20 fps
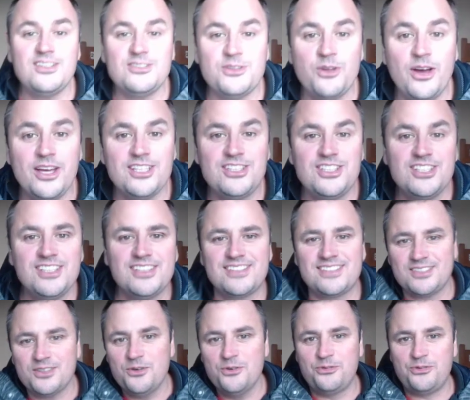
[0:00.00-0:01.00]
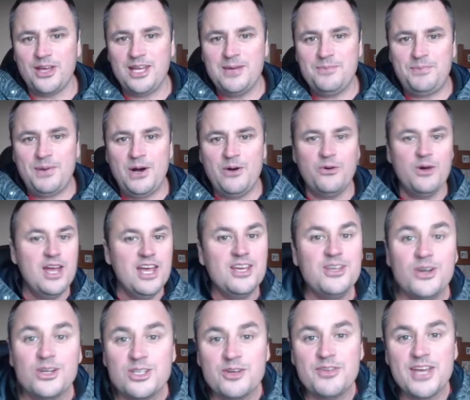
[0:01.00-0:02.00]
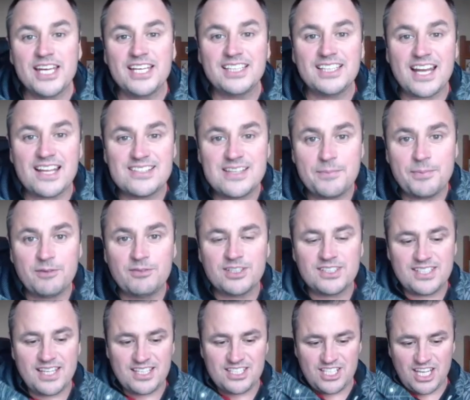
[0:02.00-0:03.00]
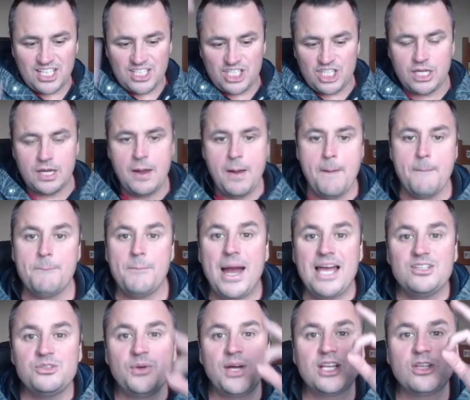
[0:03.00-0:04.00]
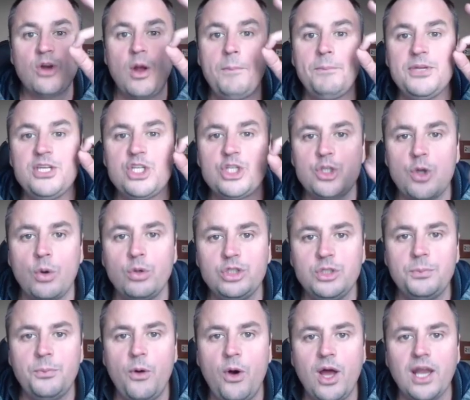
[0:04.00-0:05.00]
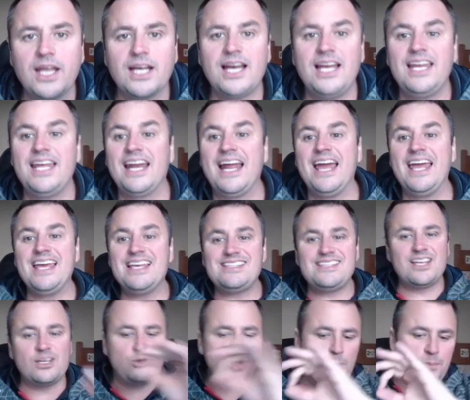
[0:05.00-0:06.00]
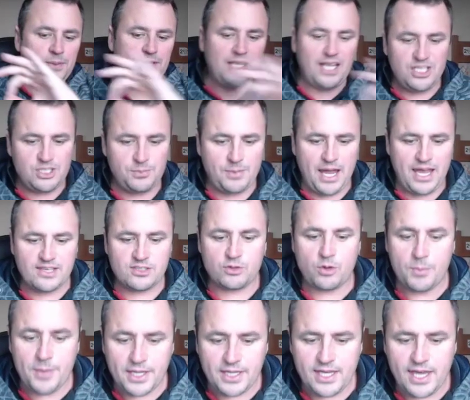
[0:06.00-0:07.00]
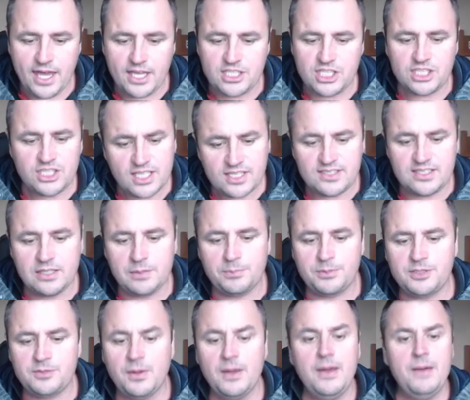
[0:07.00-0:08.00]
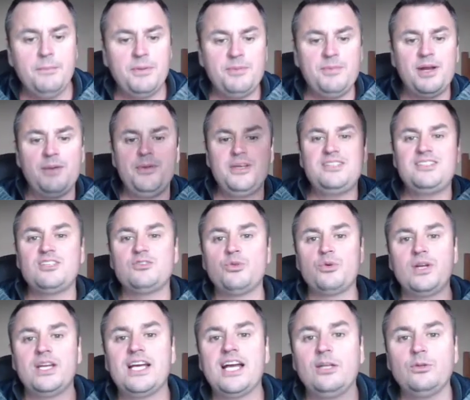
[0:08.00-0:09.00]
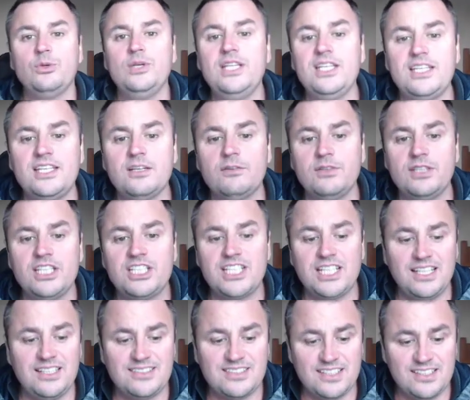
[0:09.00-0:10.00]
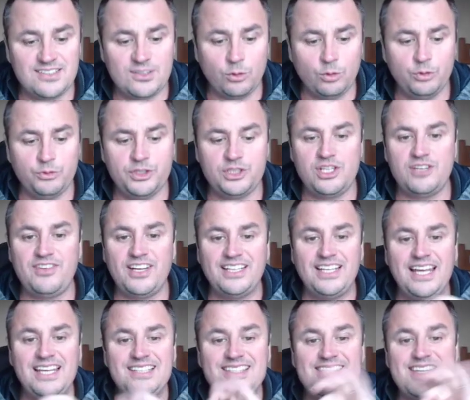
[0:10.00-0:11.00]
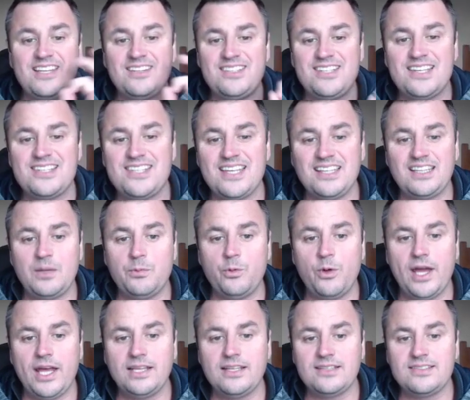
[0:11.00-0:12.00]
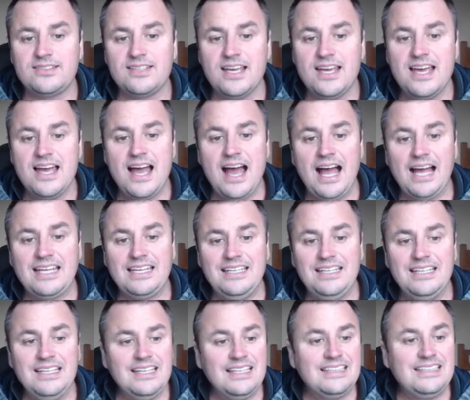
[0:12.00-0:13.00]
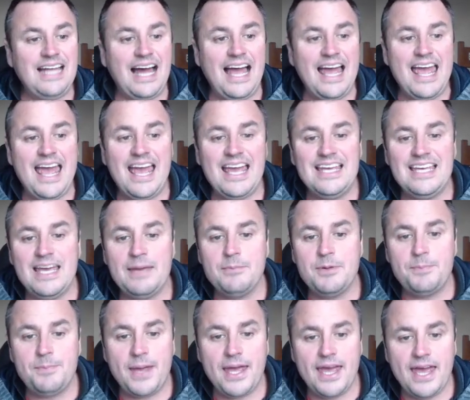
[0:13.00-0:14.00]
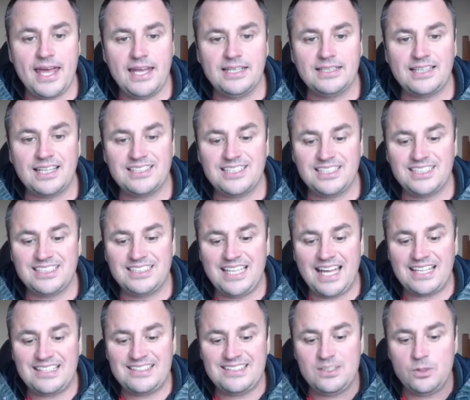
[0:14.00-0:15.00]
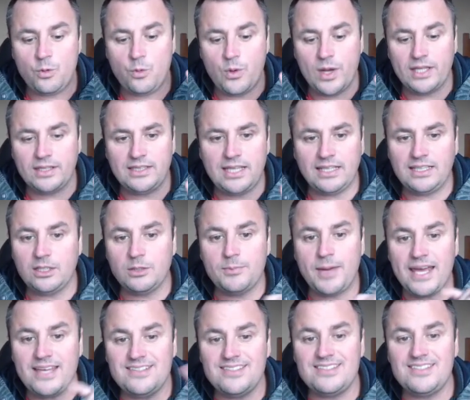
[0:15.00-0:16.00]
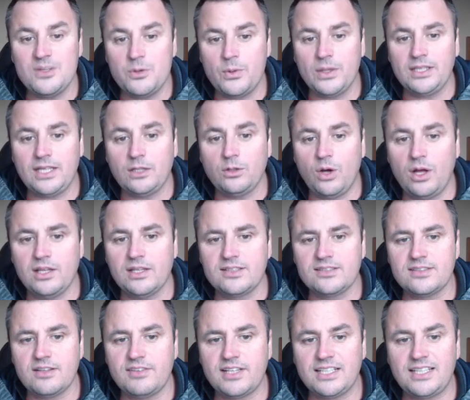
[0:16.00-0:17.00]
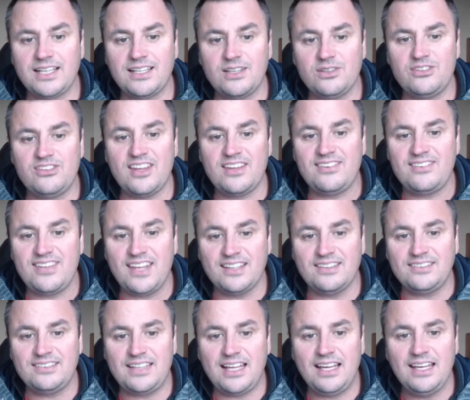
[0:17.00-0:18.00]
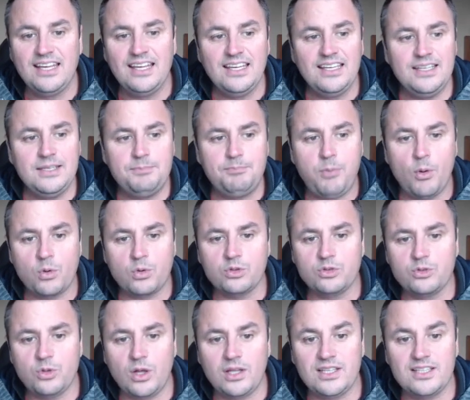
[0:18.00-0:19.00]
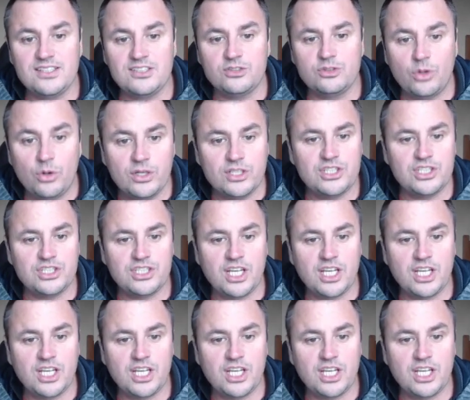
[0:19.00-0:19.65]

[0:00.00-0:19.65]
as noites, o Felipão E hoje eu vim aqui trazer pra vocês, gente, mais um airdrop show de bola, galera Esse airdrop tá demais, como é que é, gente? É simples Primeiramente vocês vão clicar no link que eu vou deixar na descrição do vídeo Ele vai dar aí 160 moedas aqui da RMPL, tá gente? Dá 50, tá dando mais de 50 dólares, na verdade, tá dando 60 e poucos dólares hoje,